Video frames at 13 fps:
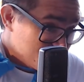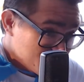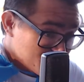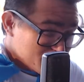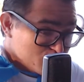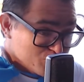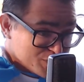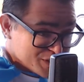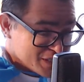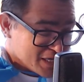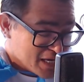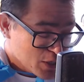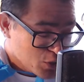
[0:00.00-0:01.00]
de
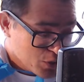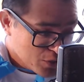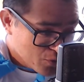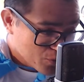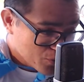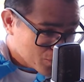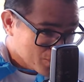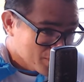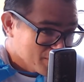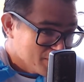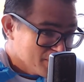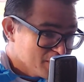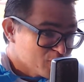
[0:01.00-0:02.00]
cirurgia. Eu
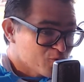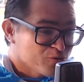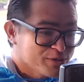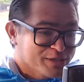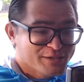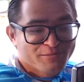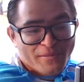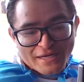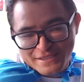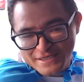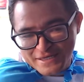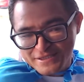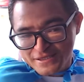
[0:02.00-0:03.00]
Conheço
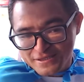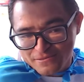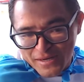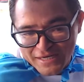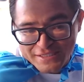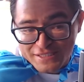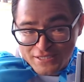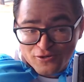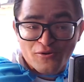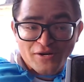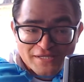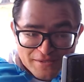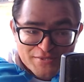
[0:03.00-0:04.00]
mais de, eh, mais de
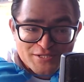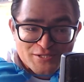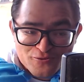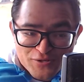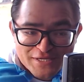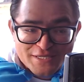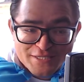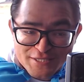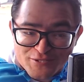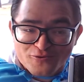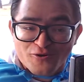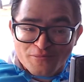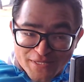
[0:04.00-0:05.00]
50 pessoas aqui em
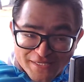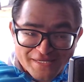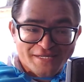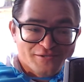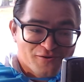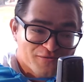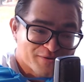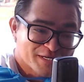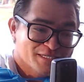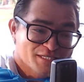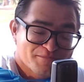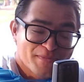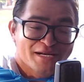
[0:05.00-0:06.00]
Sinop que está
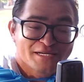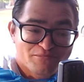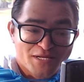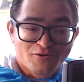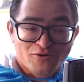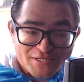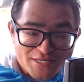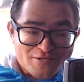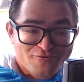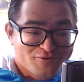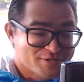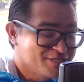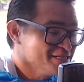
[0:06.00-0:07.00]
sofrendo, esperando pela uma
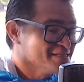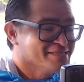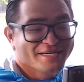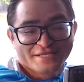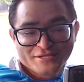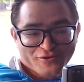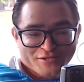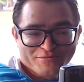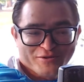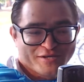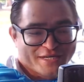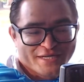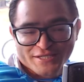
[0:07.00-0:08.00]
cirurgia desde
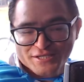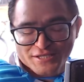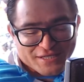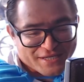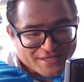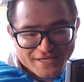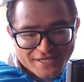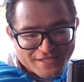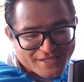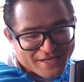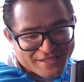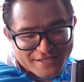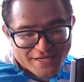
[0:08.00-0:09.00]
2015, 16,
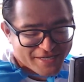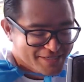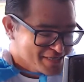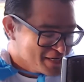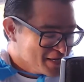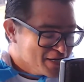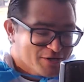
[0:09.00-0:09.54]
17.